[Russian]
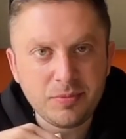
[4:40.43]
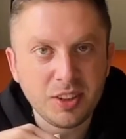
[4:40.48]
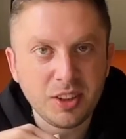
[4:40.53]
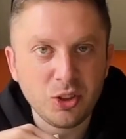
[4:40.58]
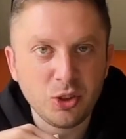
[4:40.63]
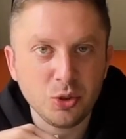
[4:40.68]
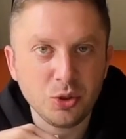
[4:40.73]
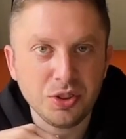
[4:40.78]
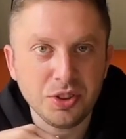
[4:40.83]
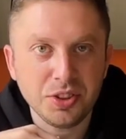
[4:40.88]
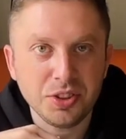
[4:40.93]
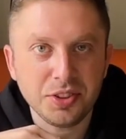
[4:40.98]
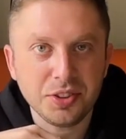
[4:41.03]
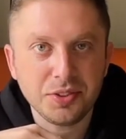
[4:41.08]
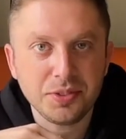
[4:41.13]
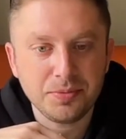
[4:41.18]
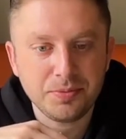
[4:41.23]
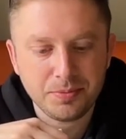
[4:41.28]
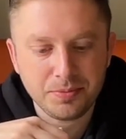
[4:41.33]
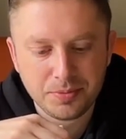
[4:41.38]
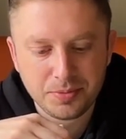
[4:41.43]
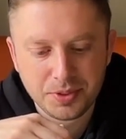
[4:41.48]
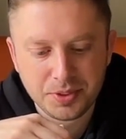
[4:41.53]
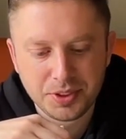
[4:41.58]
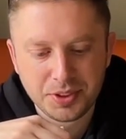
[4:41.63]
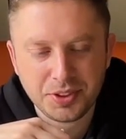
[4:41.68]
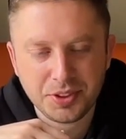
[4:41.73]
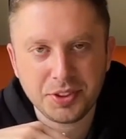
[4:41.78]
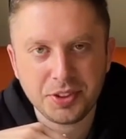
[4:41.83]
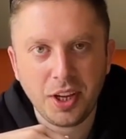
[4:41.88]
Что здесь?
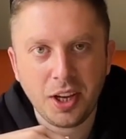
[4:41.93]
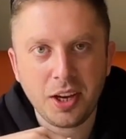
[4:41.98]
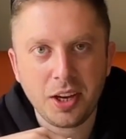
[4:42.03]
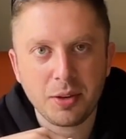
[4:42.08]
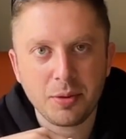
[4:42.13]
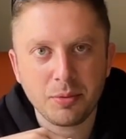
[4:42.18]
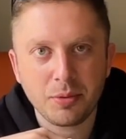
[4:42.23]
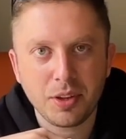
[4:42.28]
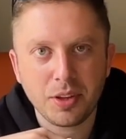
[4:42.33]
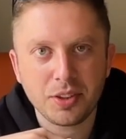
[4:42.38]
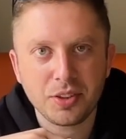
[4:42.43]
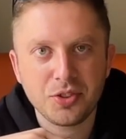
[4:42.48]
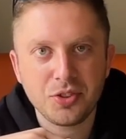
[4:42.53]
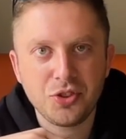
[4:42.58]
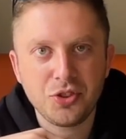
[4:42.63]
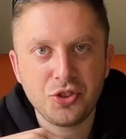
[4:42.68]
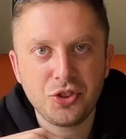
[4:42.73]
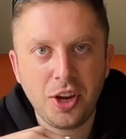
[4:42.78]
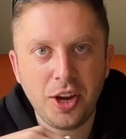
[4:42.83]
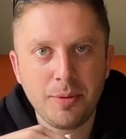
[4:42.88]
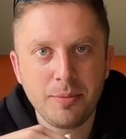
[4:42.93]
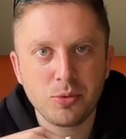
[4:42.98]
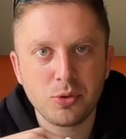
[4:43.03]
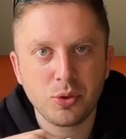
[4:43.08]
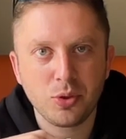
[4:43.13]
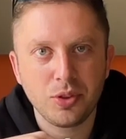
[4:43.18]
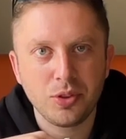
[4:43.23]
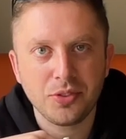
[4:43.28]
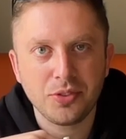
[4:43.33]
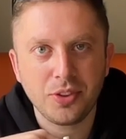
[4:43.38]
С сахаром, как с чаем,
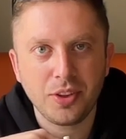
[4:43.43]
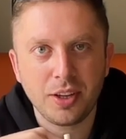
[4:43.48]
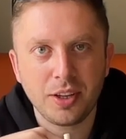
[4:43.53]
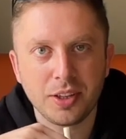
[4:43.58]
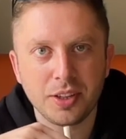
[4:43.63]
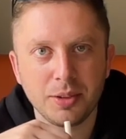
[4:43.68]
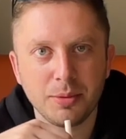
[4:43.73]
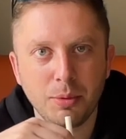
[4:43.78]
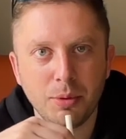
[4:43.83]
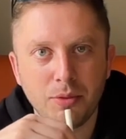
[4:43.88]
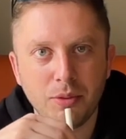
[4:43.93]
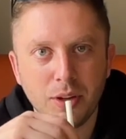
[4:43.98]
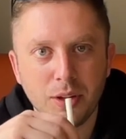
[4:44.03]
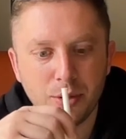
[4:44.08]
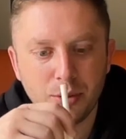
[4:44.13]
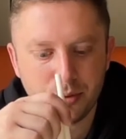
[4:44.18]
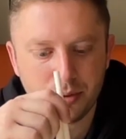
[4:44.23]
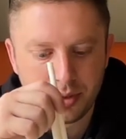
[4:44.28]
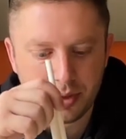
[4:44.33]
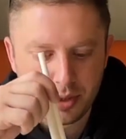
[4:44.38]
что ли, сахар добавляют?